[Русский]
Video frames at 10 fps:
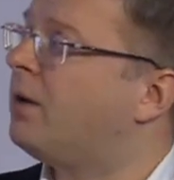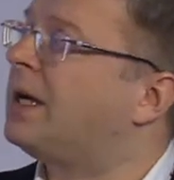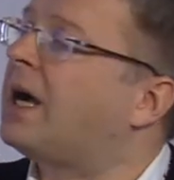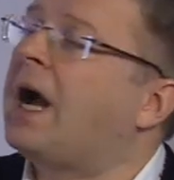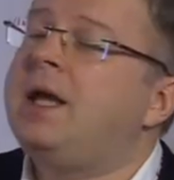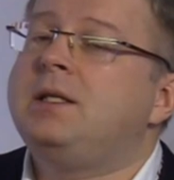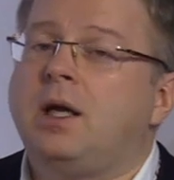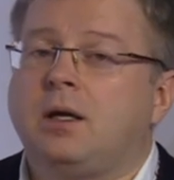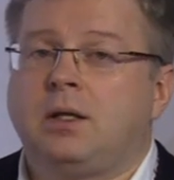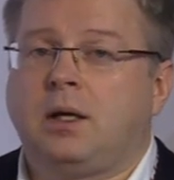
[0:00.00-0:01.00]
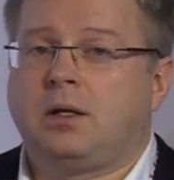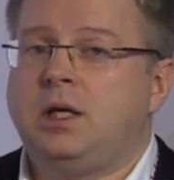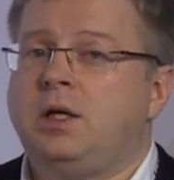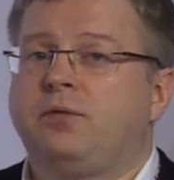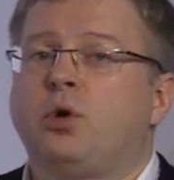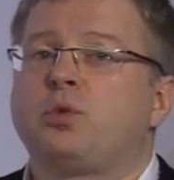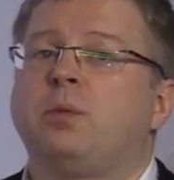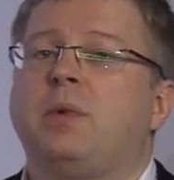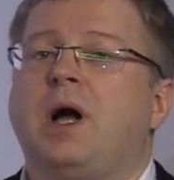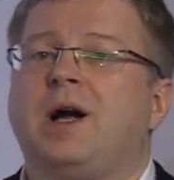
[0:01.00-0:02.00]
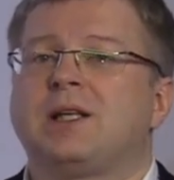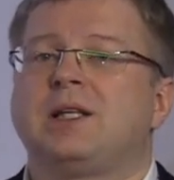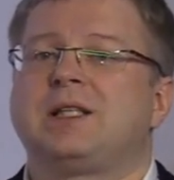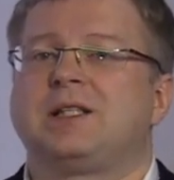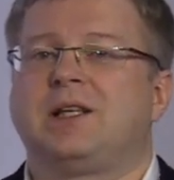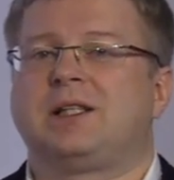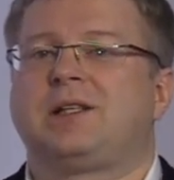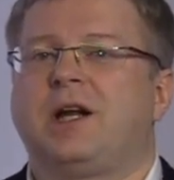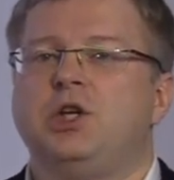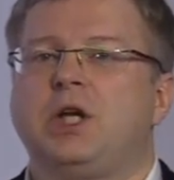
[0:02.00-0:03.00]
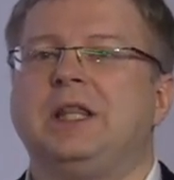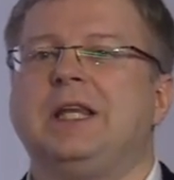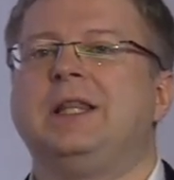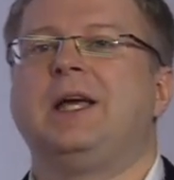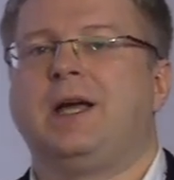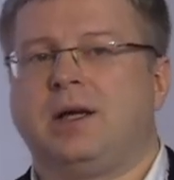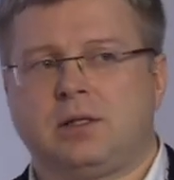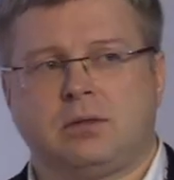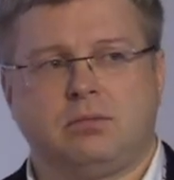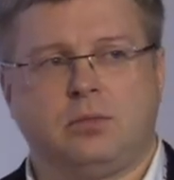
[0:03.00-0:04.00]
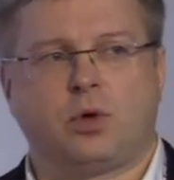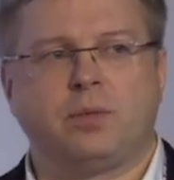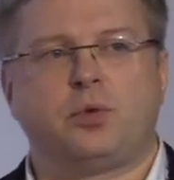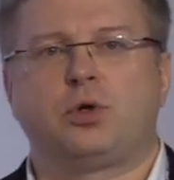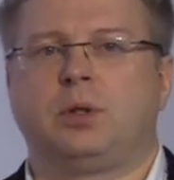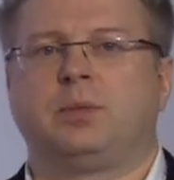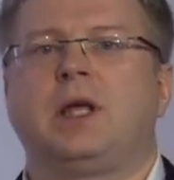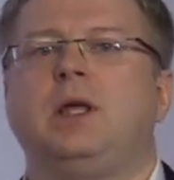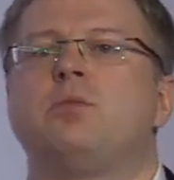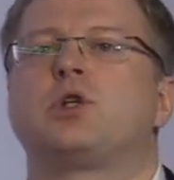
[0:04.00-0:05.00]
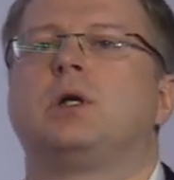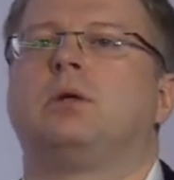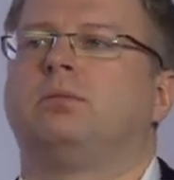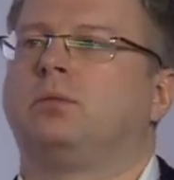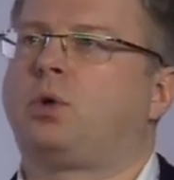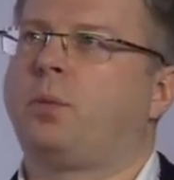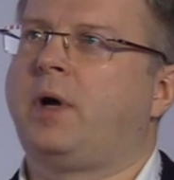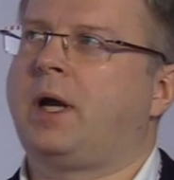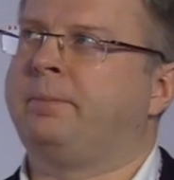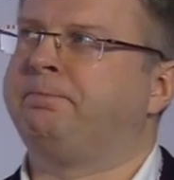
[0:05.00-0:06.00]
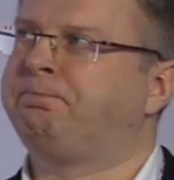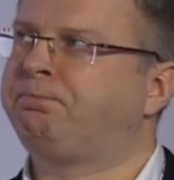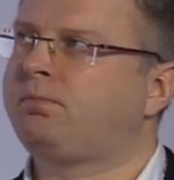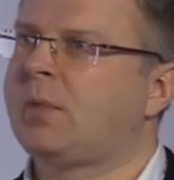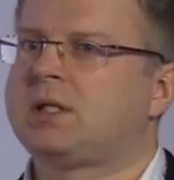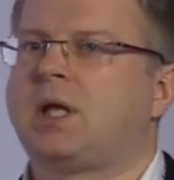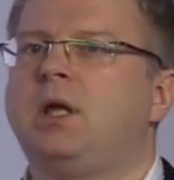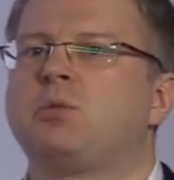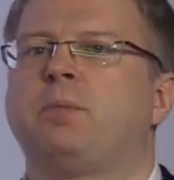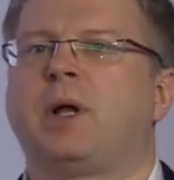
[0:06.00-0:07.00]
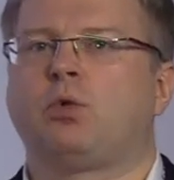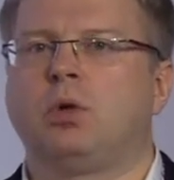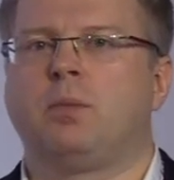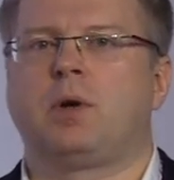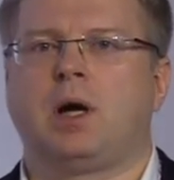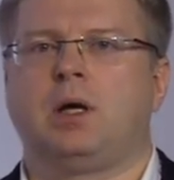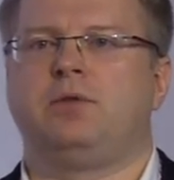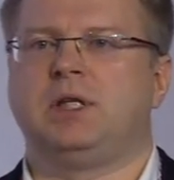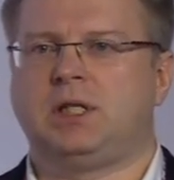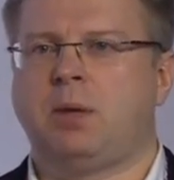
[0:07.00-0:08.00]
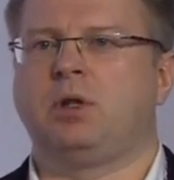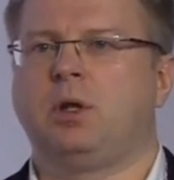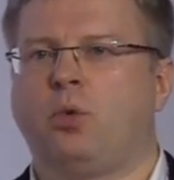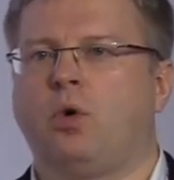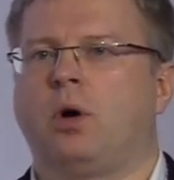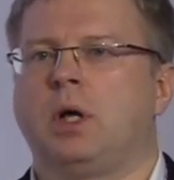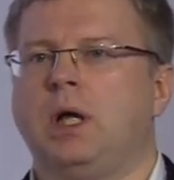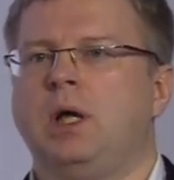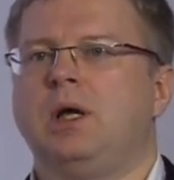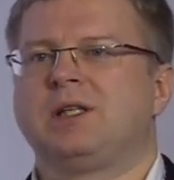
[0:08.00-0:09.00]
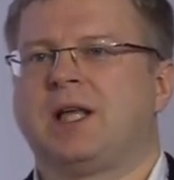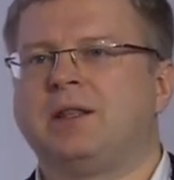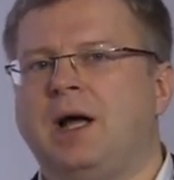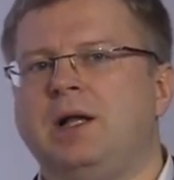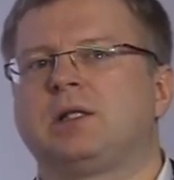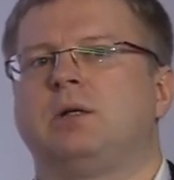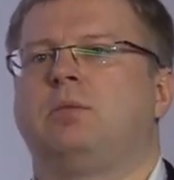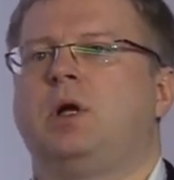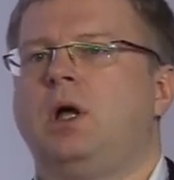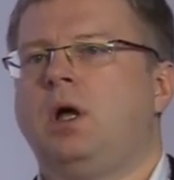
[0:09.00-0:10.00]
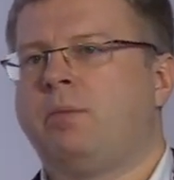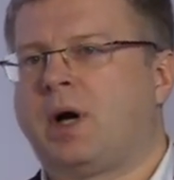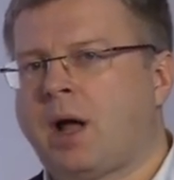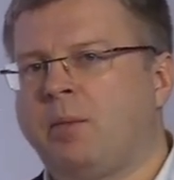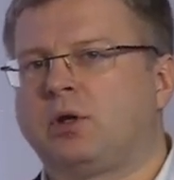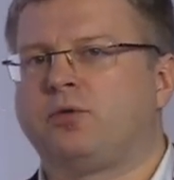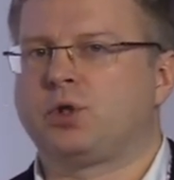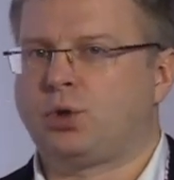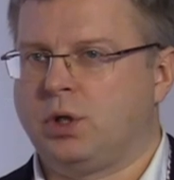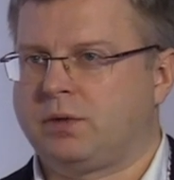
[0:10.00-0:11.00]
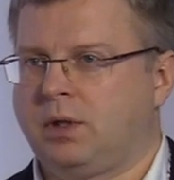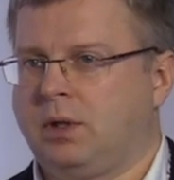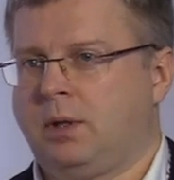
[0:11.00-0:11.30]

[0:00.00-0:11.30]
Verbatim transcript: Какая идея? Да? Идея в том, чтобы оказаться на страничке 3DS ровным счетом таким же, грубо говоря, с таким же подходом, как и в системе ДБО с анализом параметров устройства.